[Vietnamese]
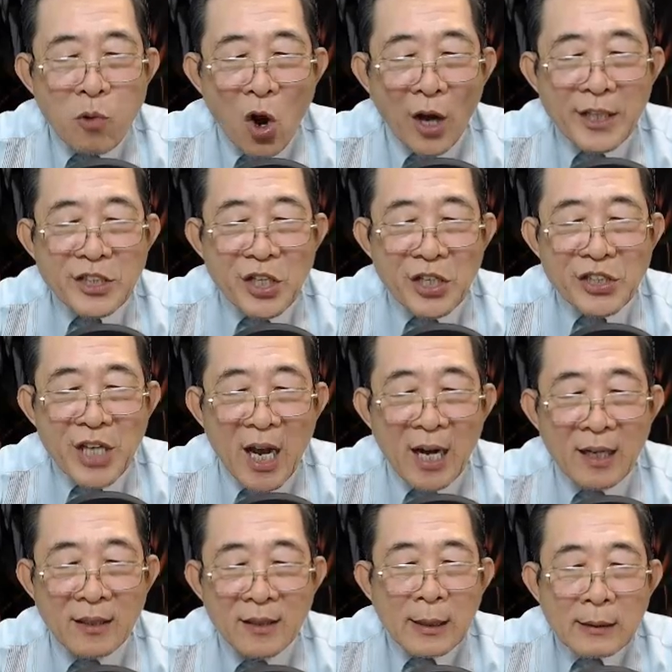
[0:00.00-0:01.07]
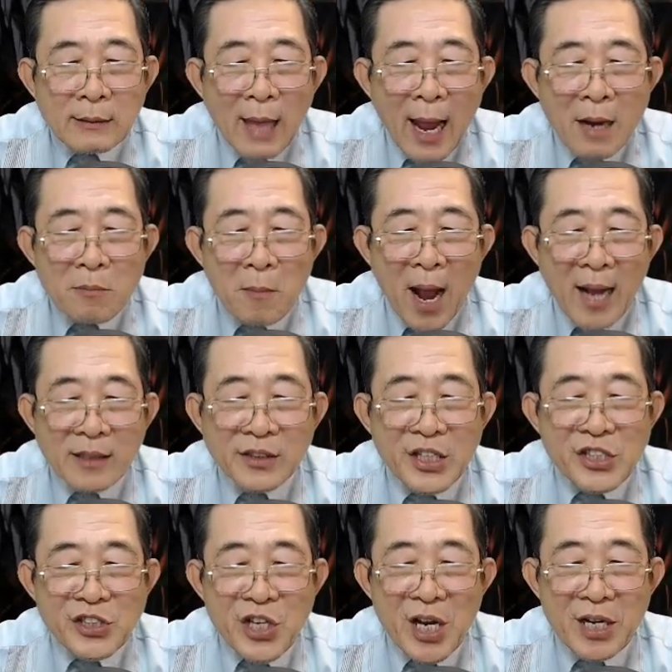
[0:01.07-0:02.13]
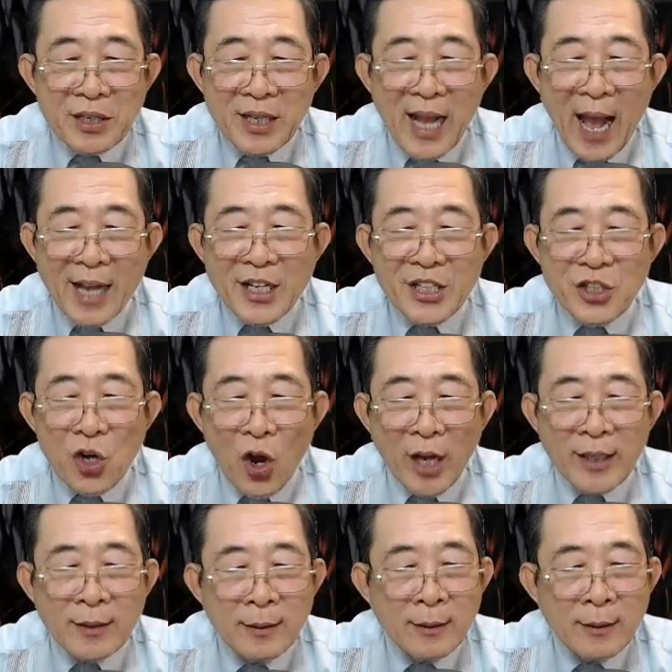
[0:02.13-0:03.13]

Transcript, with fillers: khỏi sững sờ, thác bạc thiết sơn cả kinh nói,